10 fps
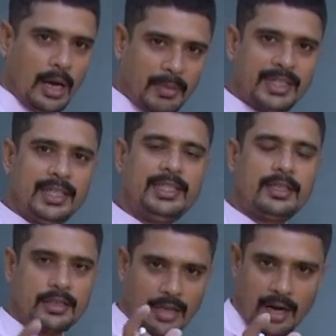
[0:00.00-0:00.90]
আমাদের যে
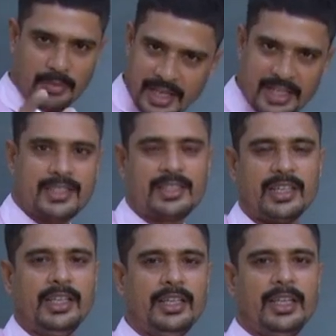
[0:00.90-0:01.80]
টার্ম
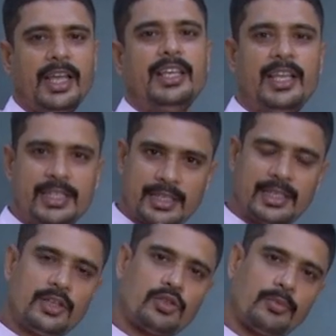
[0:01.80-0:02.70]
হিস্ট্রি এই
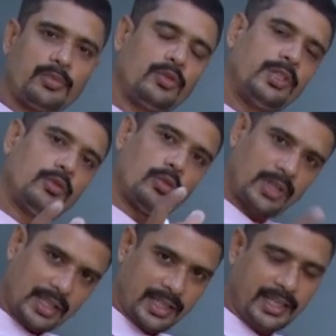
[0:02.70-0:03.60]
হিস্ট্রি শব্দটি
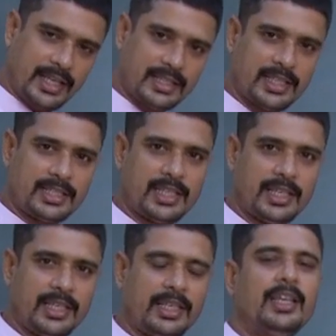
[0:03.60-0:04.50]
কোথা থেকে এসেছে
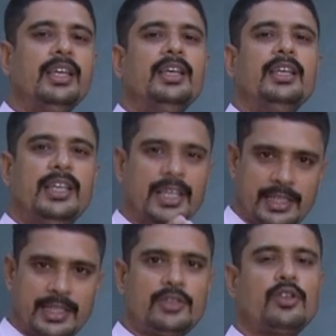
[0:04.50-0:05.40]

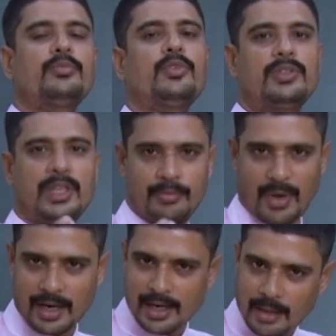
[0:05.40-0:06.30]
হিস্ট্রি শব্দটির
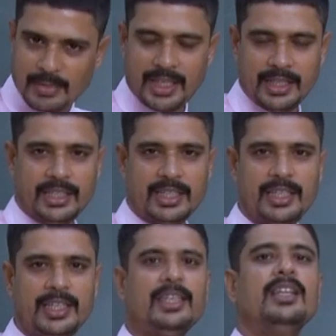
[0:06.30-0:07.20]
বাংলা মিনিং
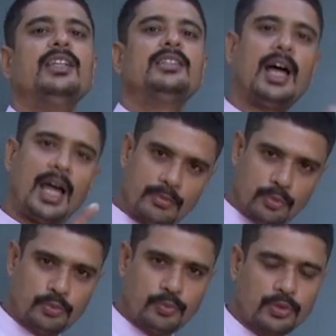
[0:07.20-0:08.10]
কি তার
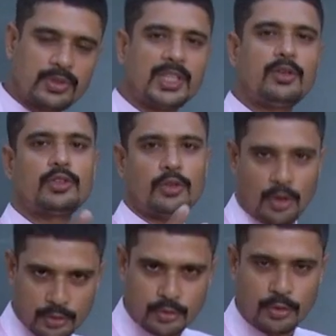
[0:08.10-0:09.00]
বুৎপত্তিগত
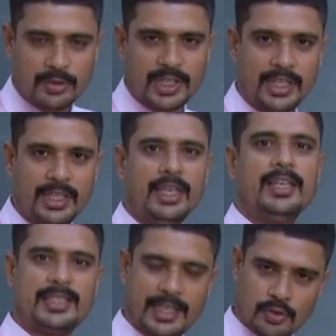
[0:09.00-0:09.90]
অর্থ কী
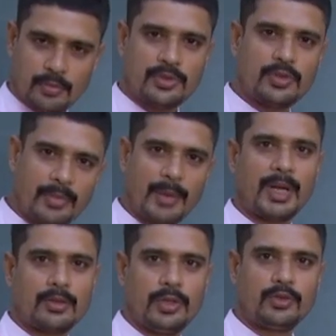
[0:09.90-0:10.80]
সেই সমস্ত
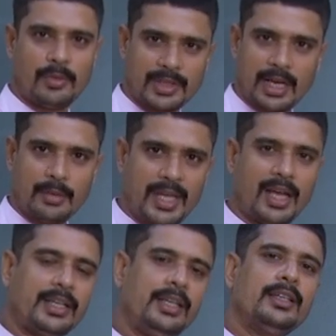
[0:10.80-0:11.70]
ব্যাপারগুলোই তোমাদের আমি
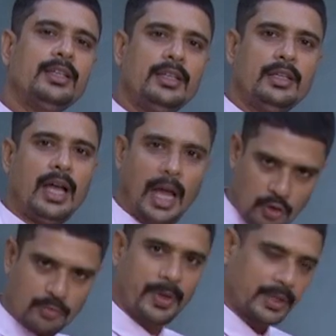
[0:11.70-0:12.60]
আগে
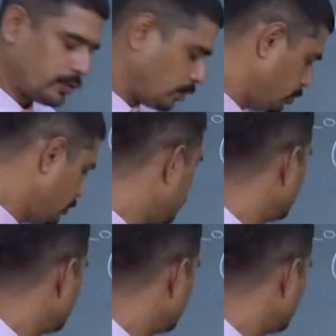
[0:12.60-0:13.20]
আলোকপাত করব